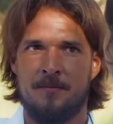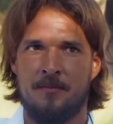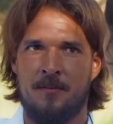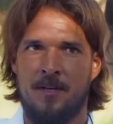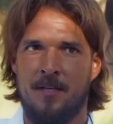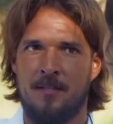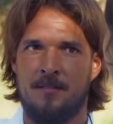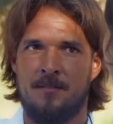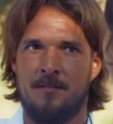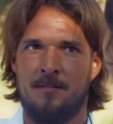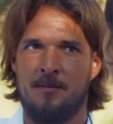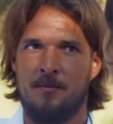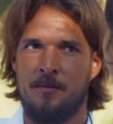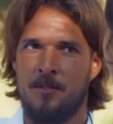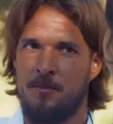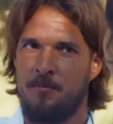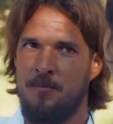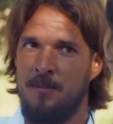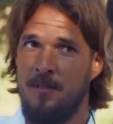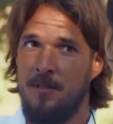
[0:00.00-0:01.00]
Vielleicht
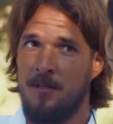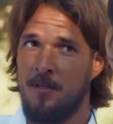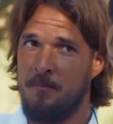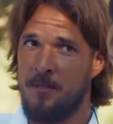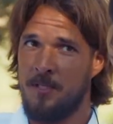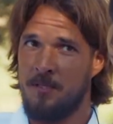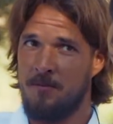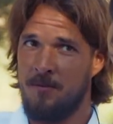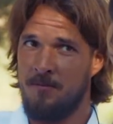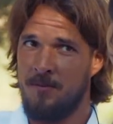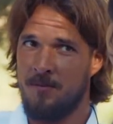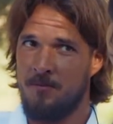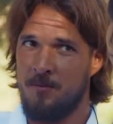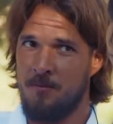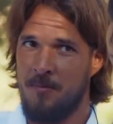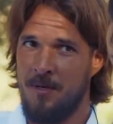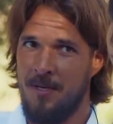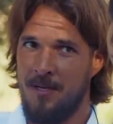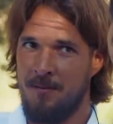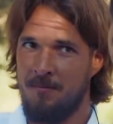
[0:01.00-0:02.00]
überspiele ich auch manchmal was
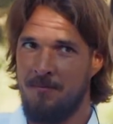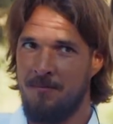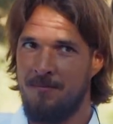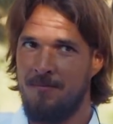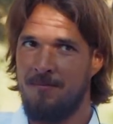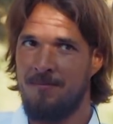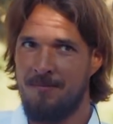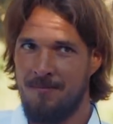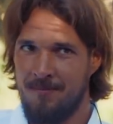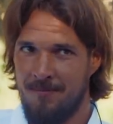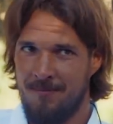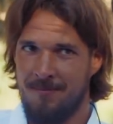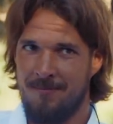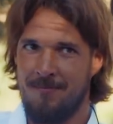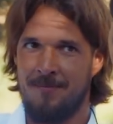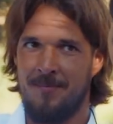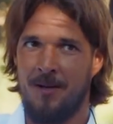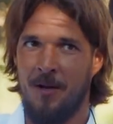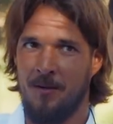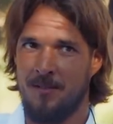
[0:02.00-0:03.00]
mit meinem
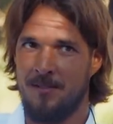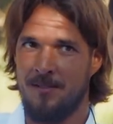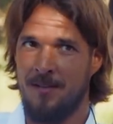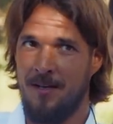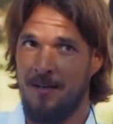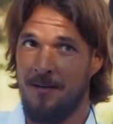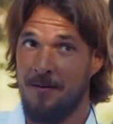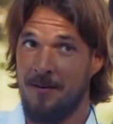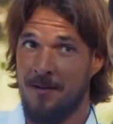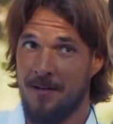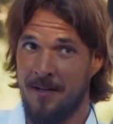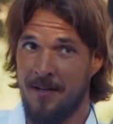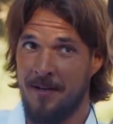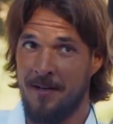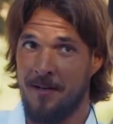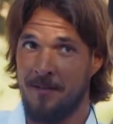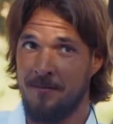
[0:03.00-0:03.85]
Lautsein oder keine